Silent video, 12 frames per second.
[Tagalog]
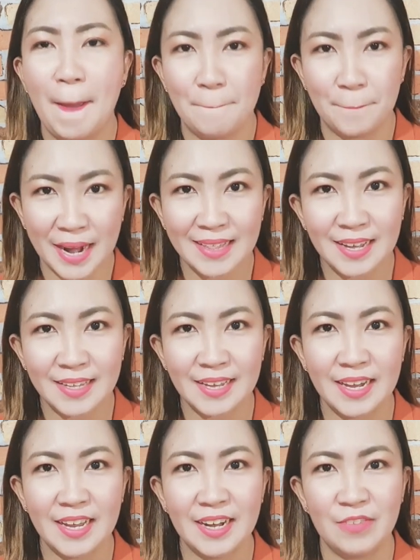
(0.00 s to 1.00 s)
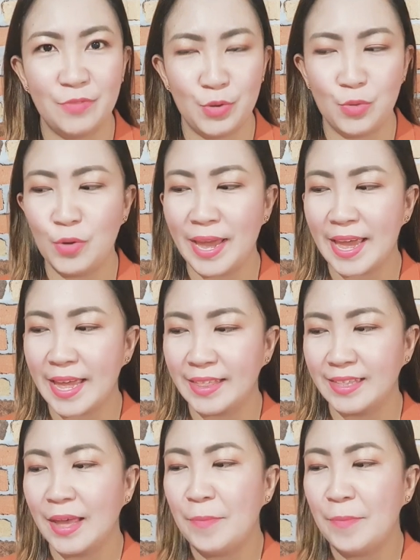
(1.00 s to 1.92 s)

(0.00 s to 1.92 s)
product na i-review and